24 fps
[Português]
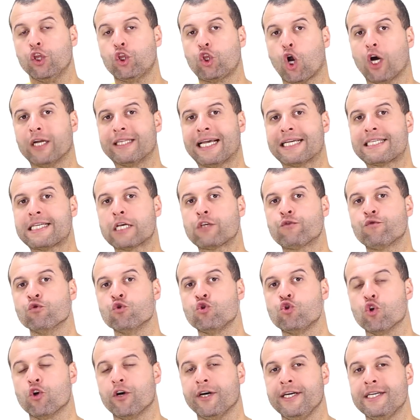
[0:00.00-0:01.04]
Todas as
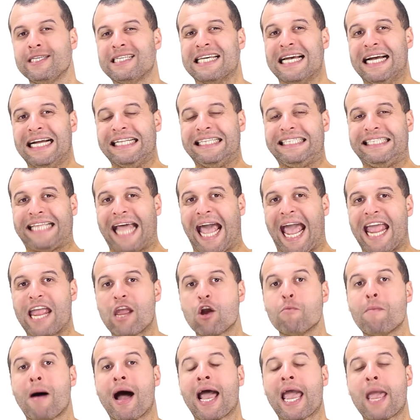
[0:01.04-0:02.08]
funções
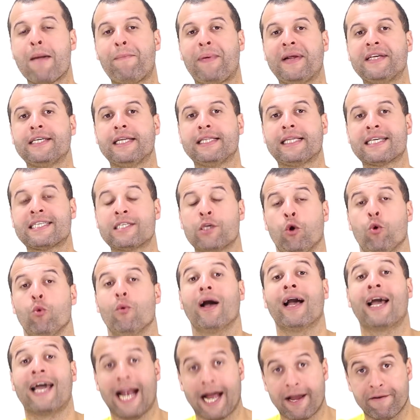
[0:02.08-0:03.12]
têm uma representação
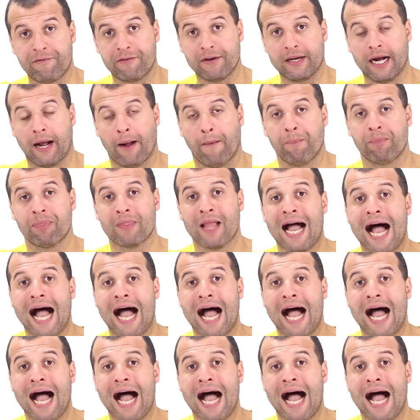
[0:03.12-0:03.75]
gráfica.